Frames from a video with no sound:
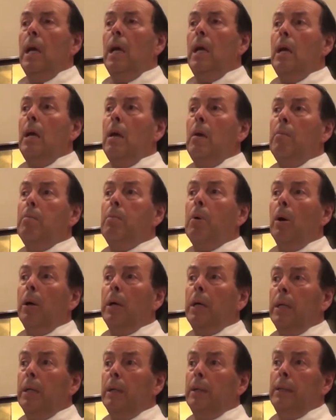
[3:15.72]
E
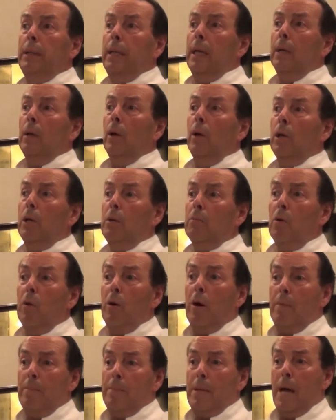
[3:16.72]
poi di
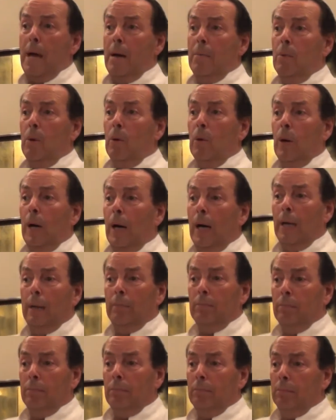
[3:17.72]
anonimo abbiamo
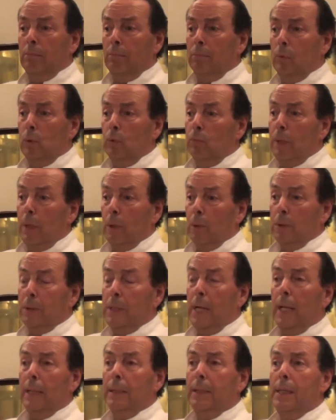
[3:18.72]
um,
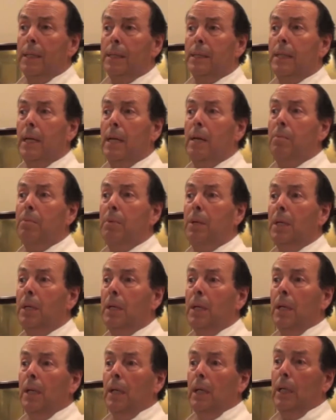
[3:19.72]
numerosi altri esempi,
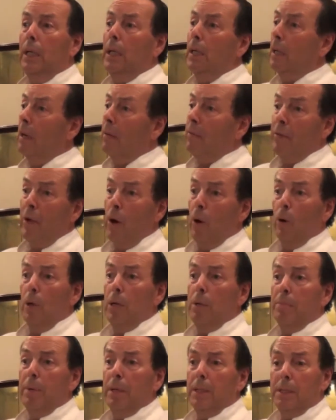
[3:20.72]
i
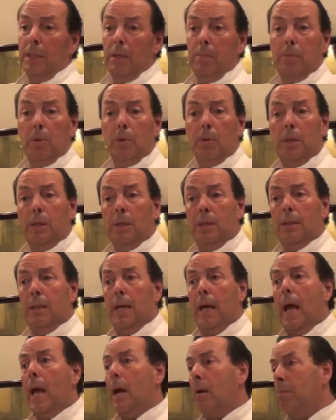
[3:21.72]
raffioli per esempio di
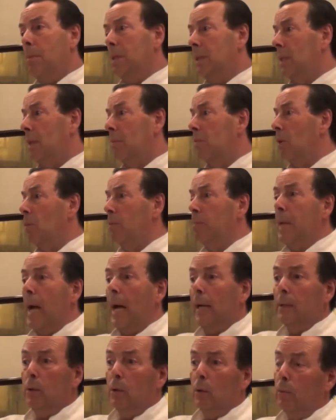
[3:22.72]
erbe, sembra un
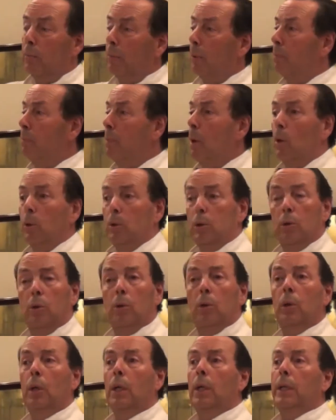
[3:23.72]
piatto
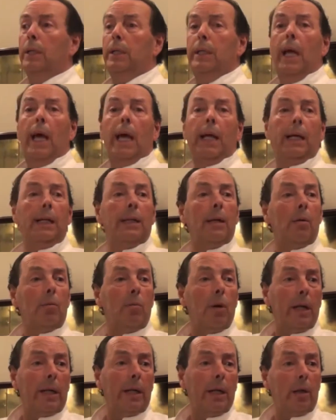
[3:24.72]
proposto ieri da un
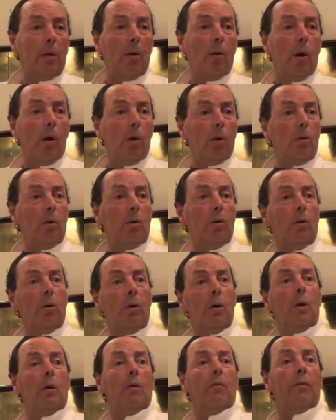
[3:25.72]
qualche cuoco
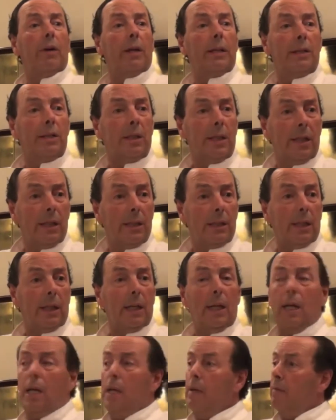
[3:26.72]
francese,
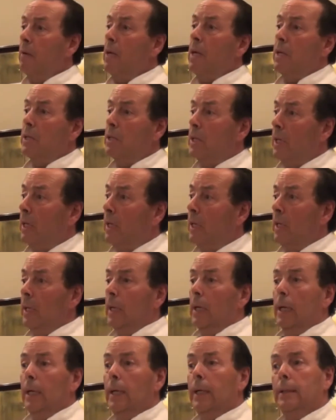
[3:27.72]
invece
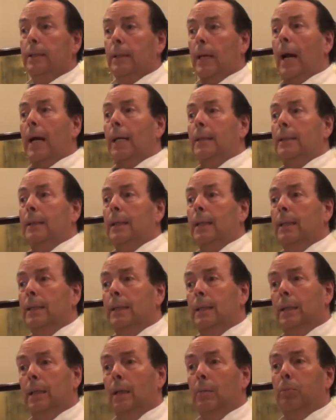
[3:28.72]
eh, tratta
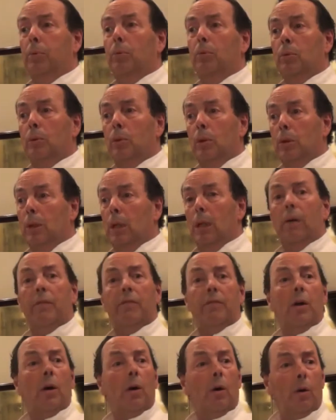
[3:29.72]
di, appunto, di
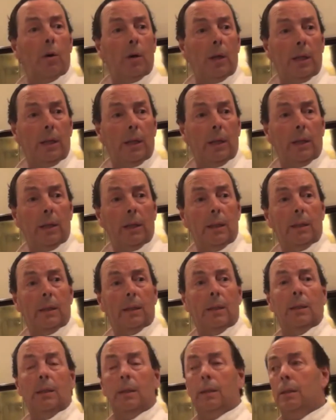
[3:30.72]
raffioli
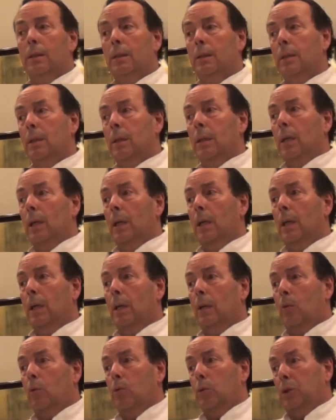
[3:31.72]
eh,
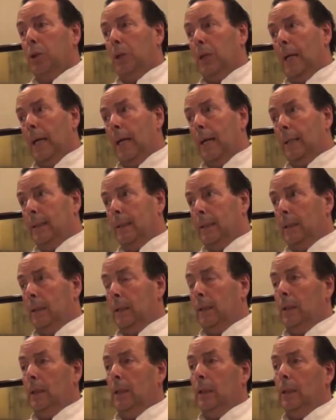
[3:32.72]
eh,
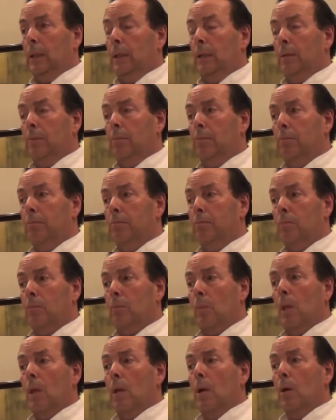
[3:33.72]
cucinati mh,
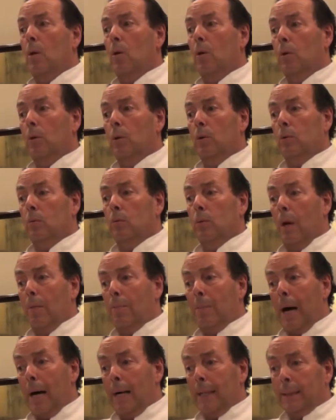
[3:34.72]
ehm, con una
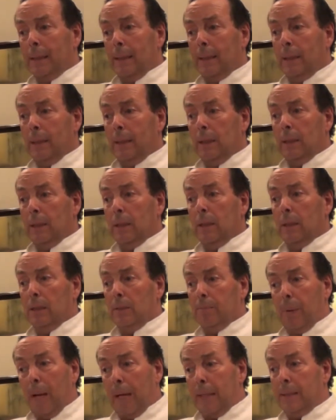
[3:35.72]
base di eh,
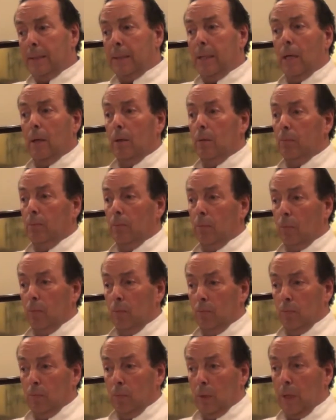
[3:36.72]
spezie mh, mm,
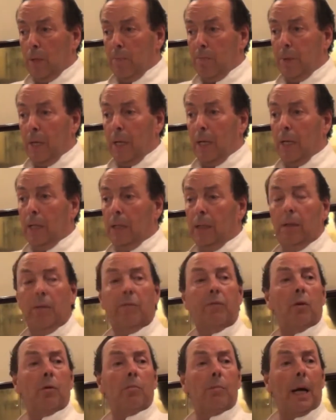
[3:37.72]
mm, ripieni di
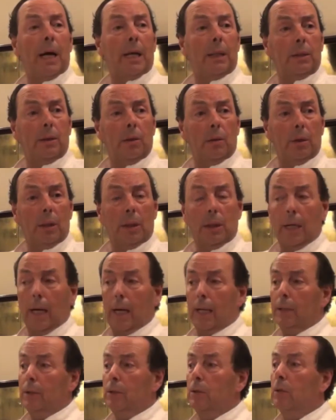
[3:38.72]
formaggio, di
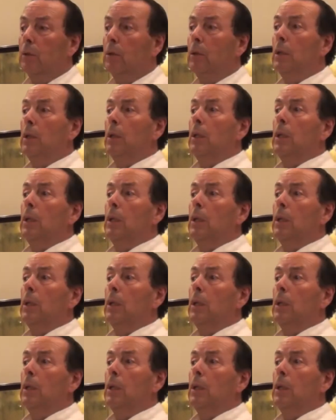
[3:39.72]
cascio